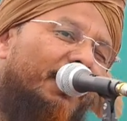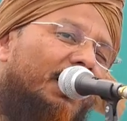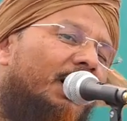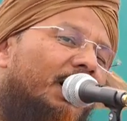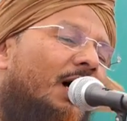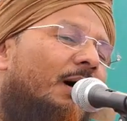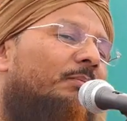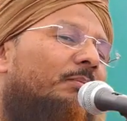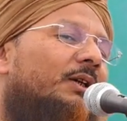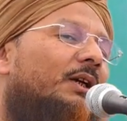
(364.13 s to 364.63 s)

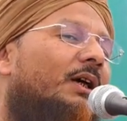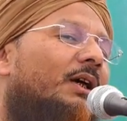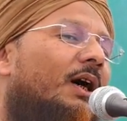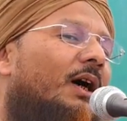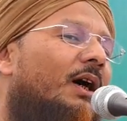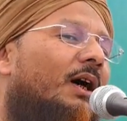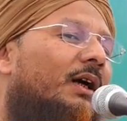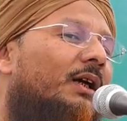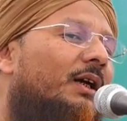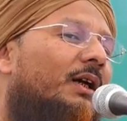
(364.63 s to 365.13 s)
पैगाम
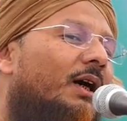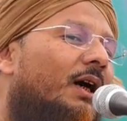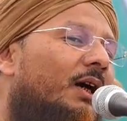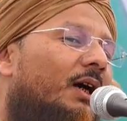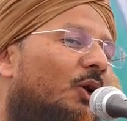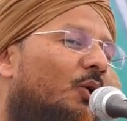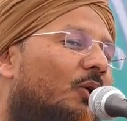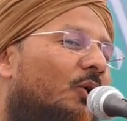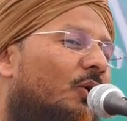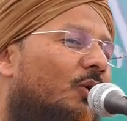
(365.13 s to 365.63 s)
दिया कि
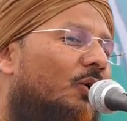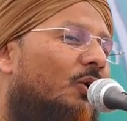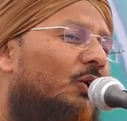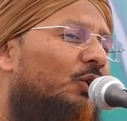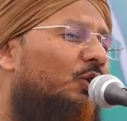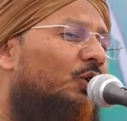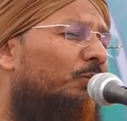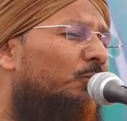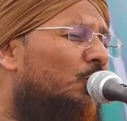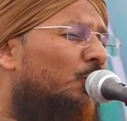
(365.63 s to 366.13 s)
अरे लोगों
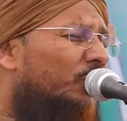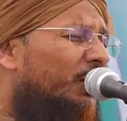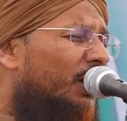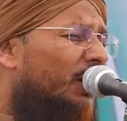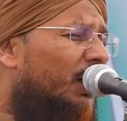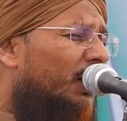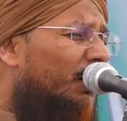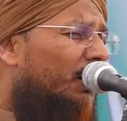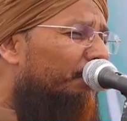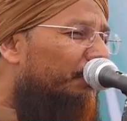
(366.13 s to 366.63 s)
तुम
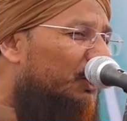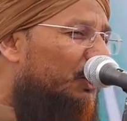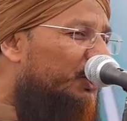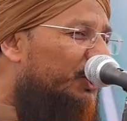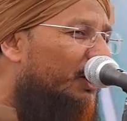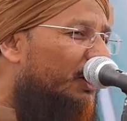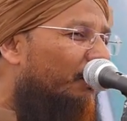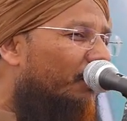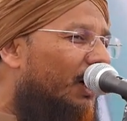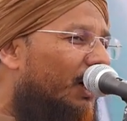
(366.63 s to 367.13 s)
दुनिया के
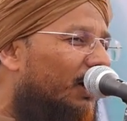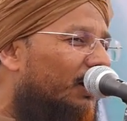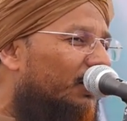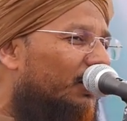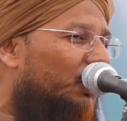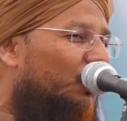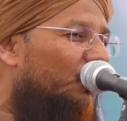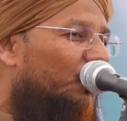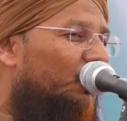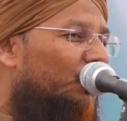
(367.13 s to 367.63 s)
पीछे
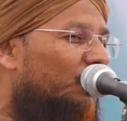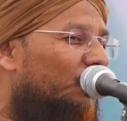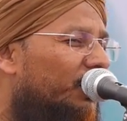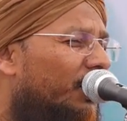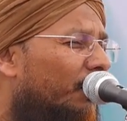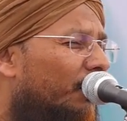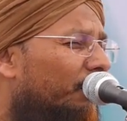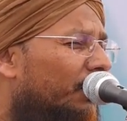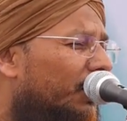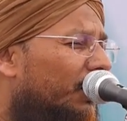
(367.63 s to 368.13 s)
भागते हो
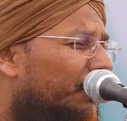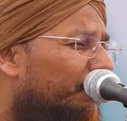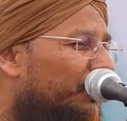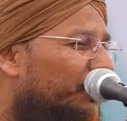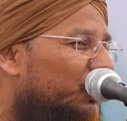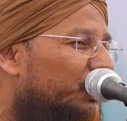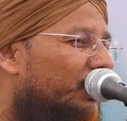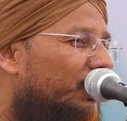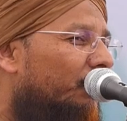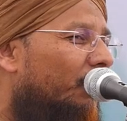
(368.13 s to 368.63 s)
दुनिया मेरे
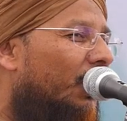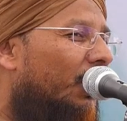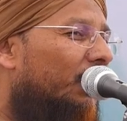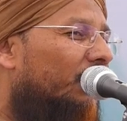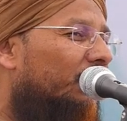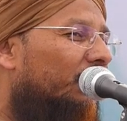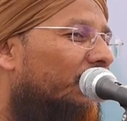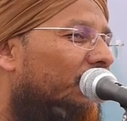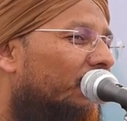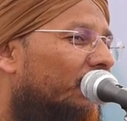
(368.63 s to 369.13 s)
पीछे
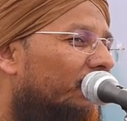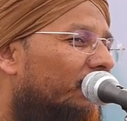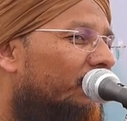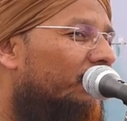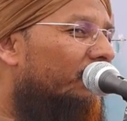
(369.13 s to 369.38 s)
भागती है